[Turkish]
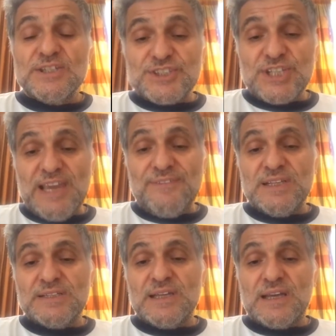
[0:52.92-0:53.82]
ışık
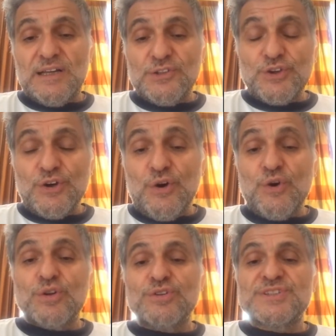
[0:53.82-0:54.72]
evlerinde kalıyor.
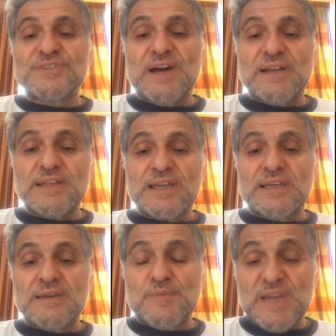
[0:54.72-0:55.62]
Okulun
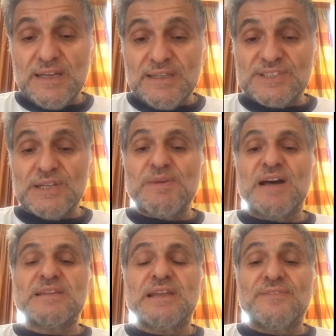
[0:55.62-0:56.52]
civarındaki bir yerde
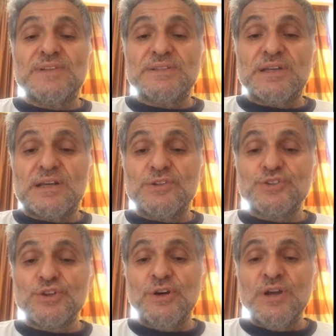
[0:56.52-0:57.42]
cemaatin evlerinde
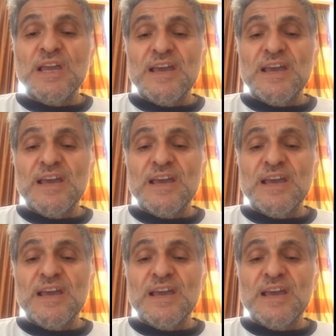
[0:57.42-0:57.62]
kalıyor.